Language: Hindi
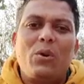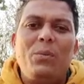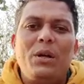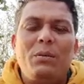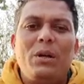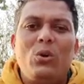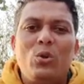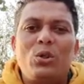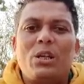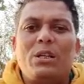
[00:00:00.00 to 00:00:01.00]
प्रॉफिटेबल
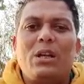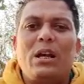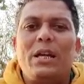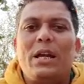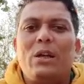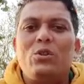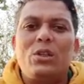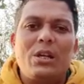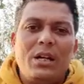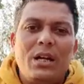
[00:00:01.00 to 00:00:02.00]
हो सकता है यार
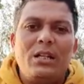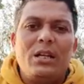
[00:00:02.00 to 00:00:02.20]
उसके रेट